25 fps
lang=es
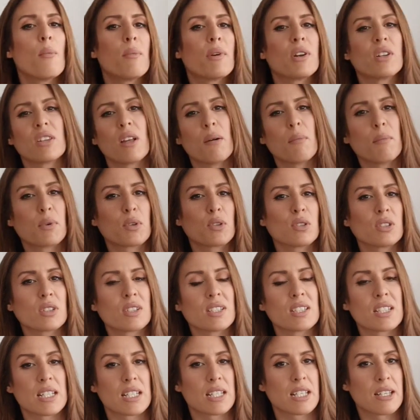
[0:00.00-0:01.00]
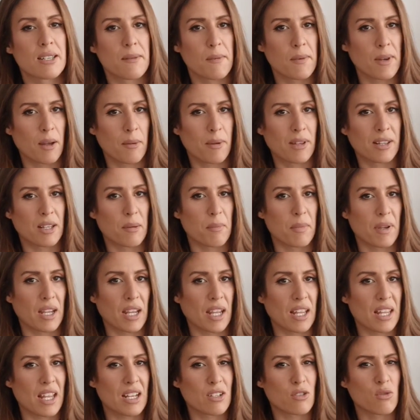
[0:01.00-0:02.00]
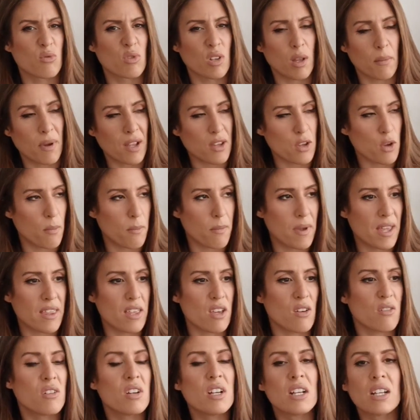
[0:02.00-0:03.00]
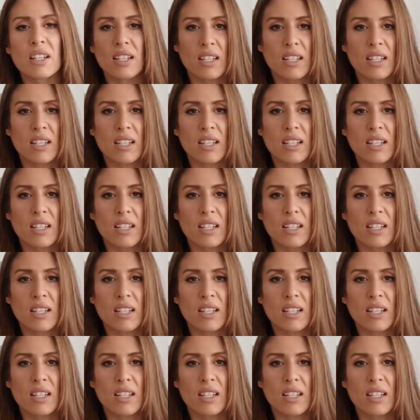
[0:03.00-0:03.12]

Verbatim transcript: pero tampoco es excesivamente pequeña es un tamaño medio